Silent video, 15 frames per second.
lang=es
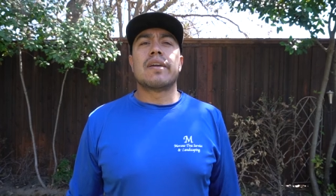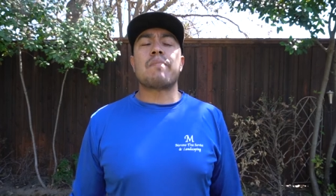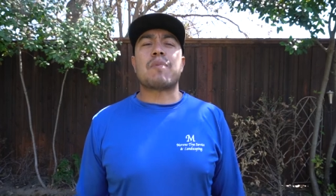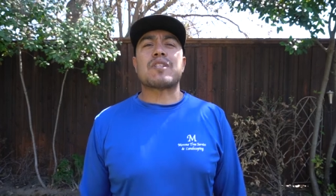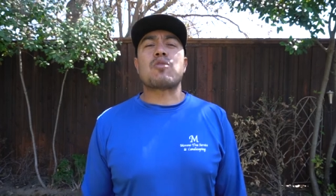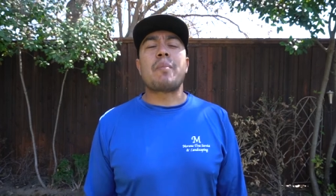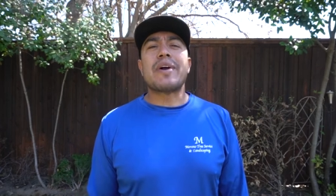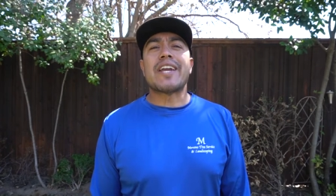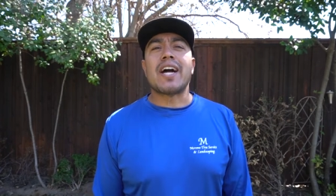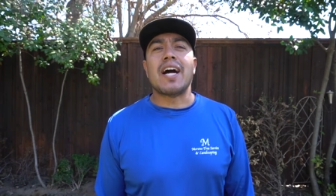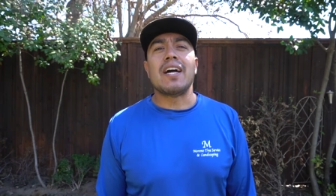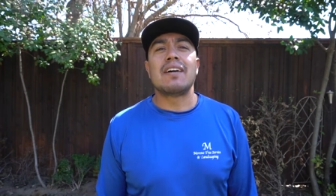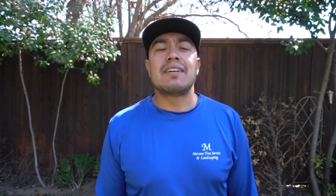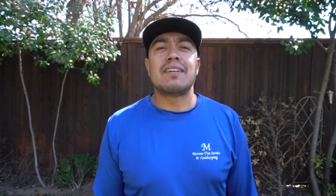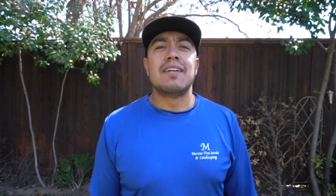pasó América?
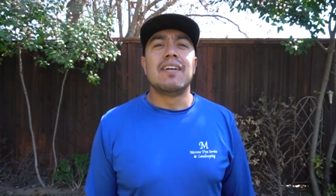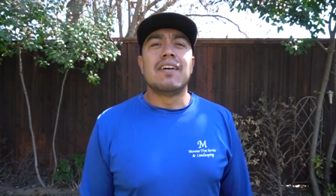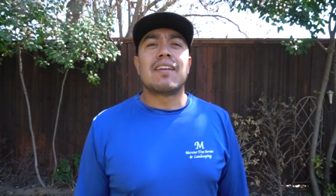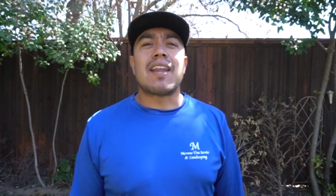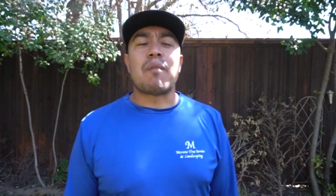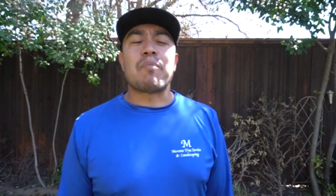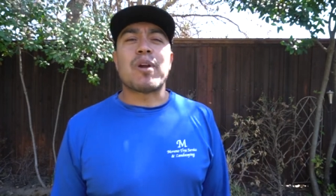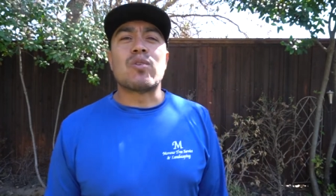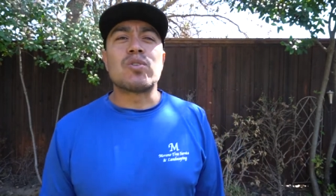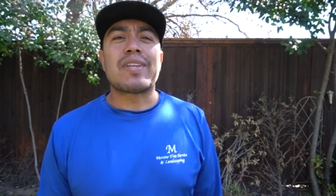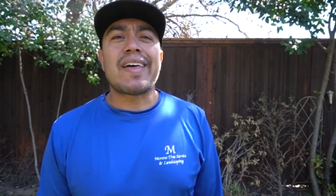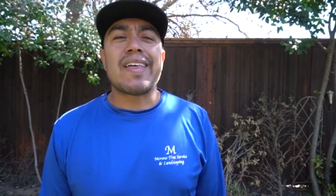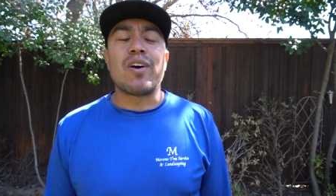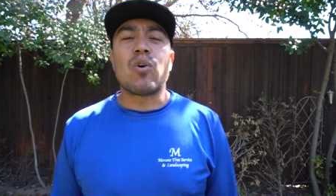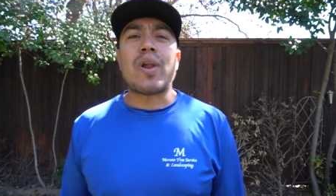La
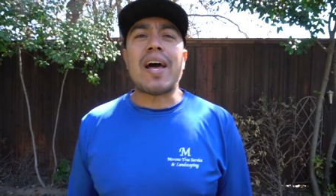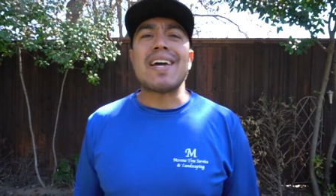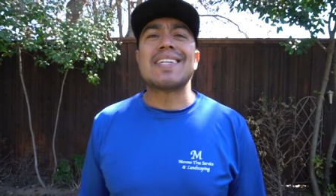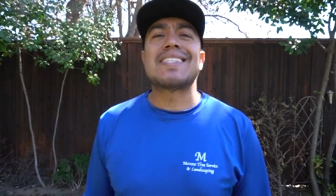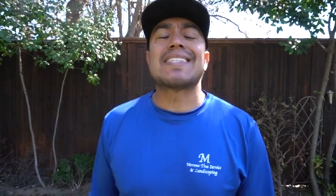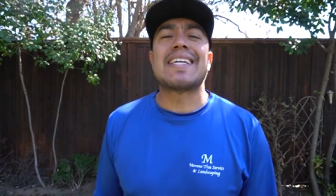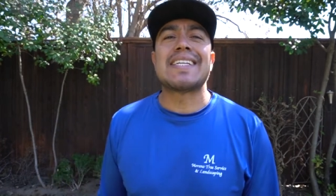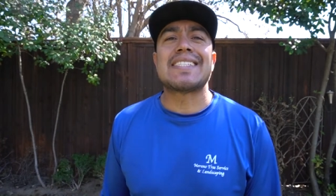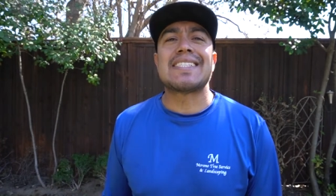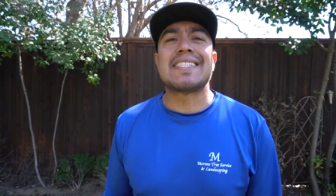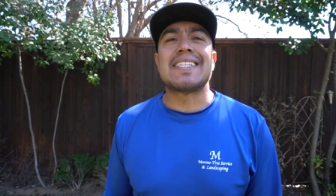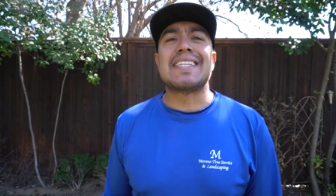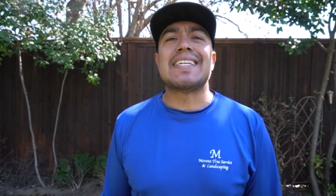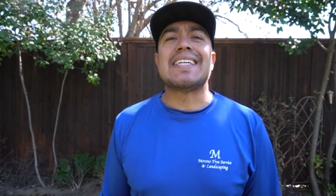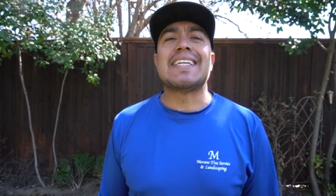pregunta de ahora es que
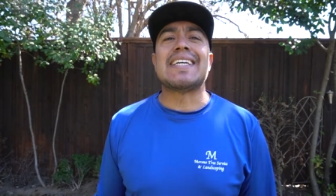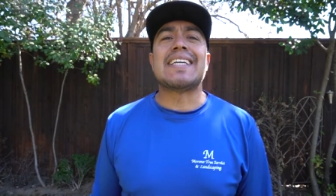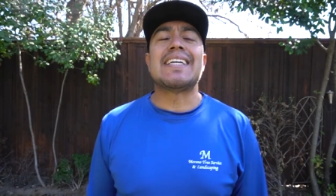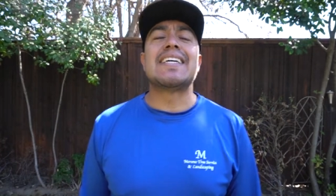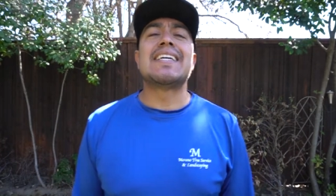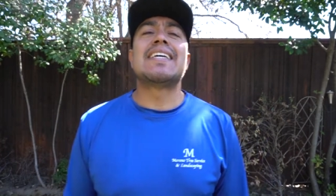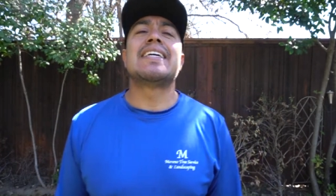si...